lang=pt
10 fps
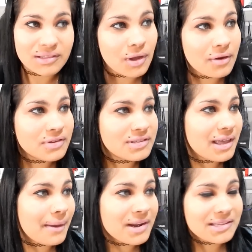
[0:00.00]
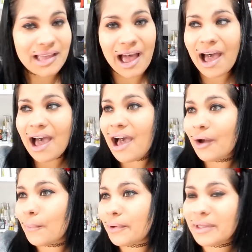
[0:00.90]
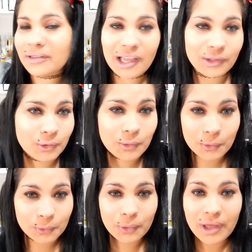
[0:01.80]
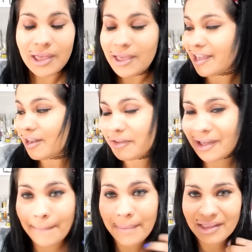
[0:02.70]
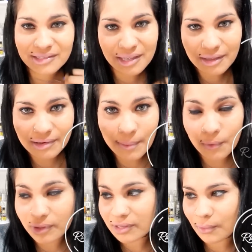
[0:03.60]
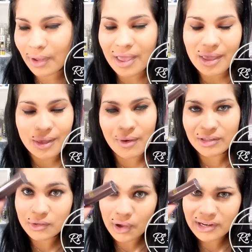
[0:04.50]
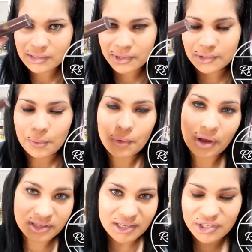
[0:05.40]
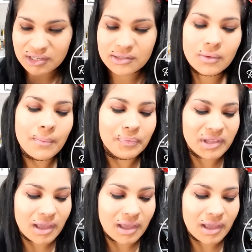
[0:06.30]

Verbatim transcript: É só você abraçar, cumprimentar todo mundo, que ele fica bem sequinho na boca. Então, eu adoro esse batom por causa disso.